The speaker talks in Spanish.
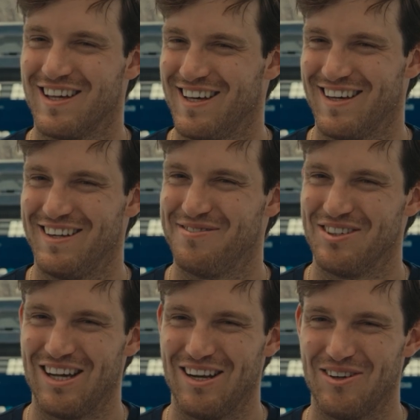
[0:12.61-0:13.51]
al
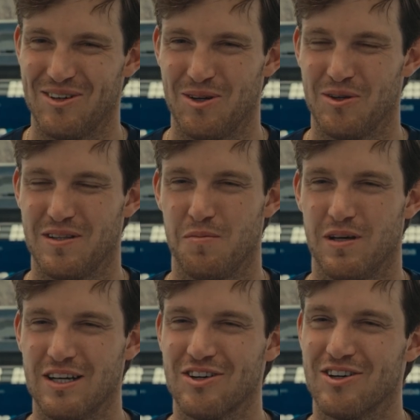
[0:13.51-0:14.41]
final lo,
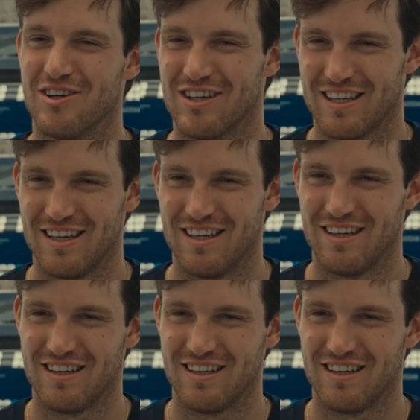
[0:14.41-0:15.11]
típico que,